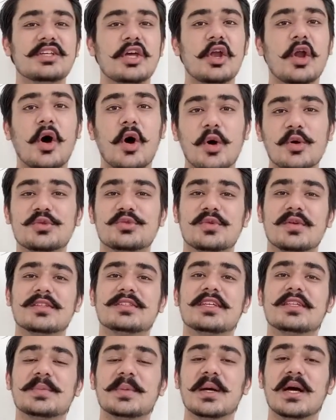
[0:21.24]
इज योर होस्ट
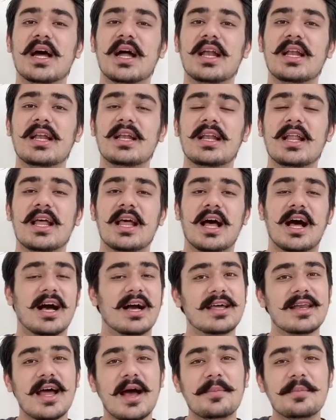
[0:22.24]
रुचित पगार
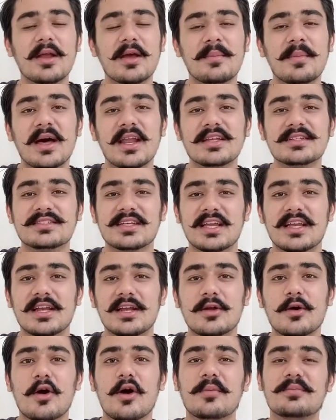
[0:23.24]
अगर आपने हमारे
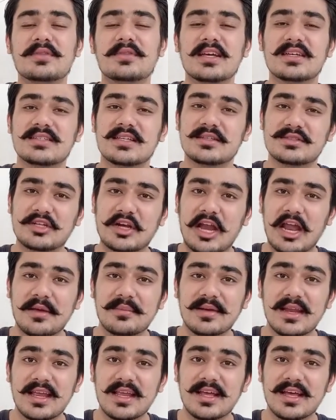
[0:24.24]
चैनल को अब तक
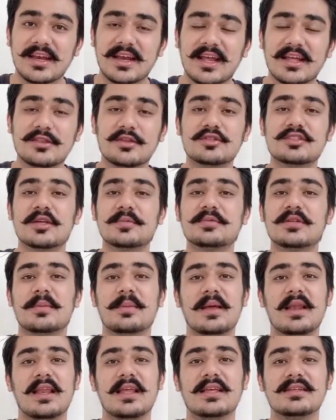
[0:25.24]
सब्सक्राइब नहीं करा है तो
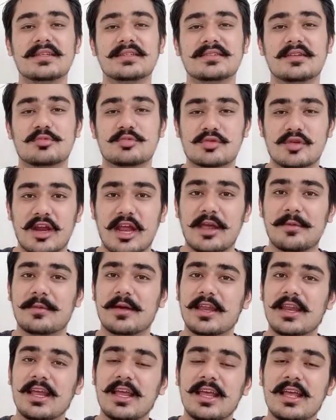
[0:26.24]
सबसे पहले इसे
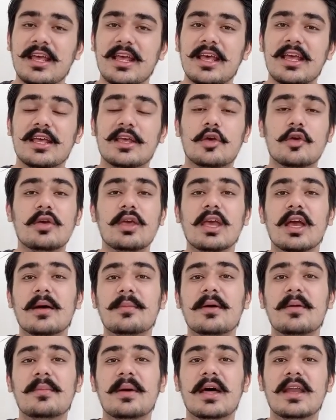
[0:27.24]
सब्सक्राइब करें क्योंकि
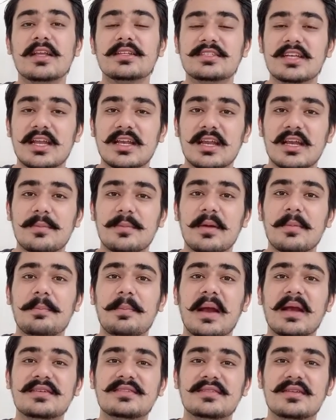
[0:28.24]
हम हमारे चैनल पे
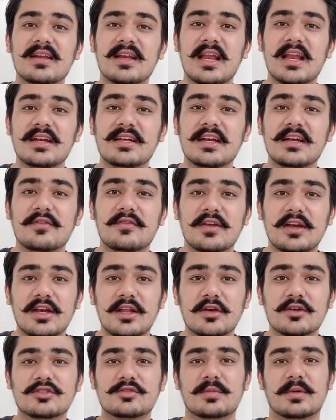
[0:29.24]
पेट्स रिलेटेड
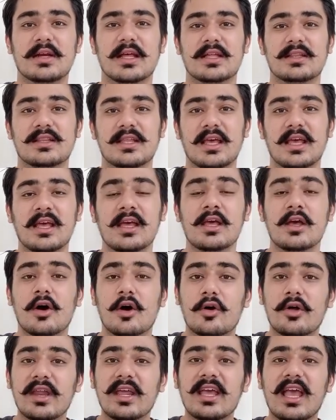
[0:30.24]
वीडियोस बनाते
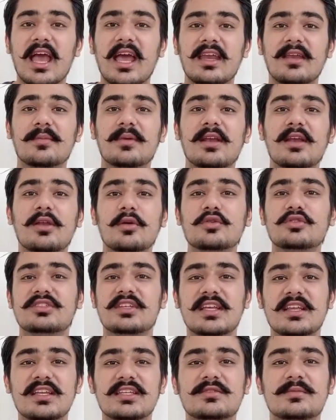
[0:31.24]
हैं और एक एनिमल न्यूज
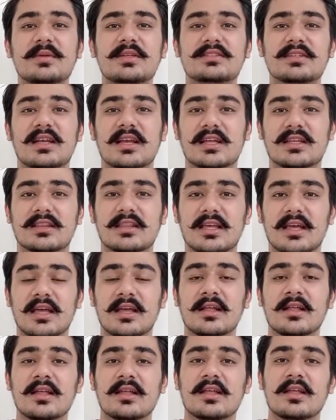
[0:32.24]
सीरीज भी चलाते
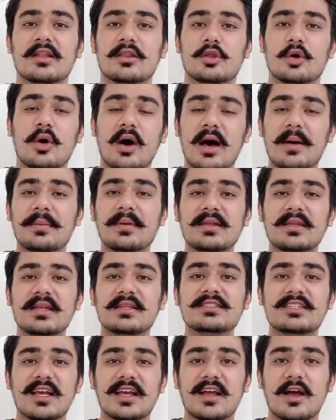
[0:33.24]
हैं तो आप
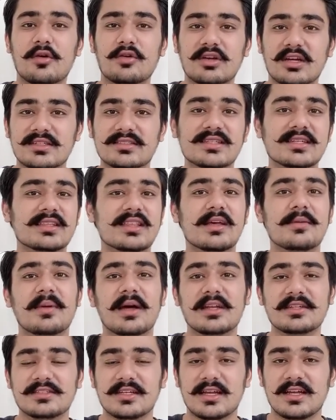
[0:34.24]
इन्हें चेकआउट कर सकते हैं
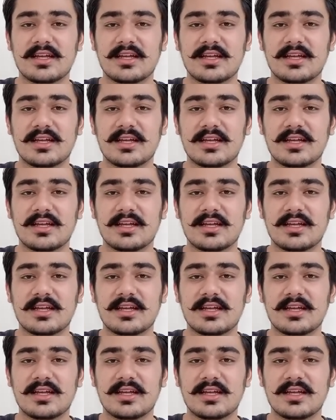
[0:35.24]
हमारे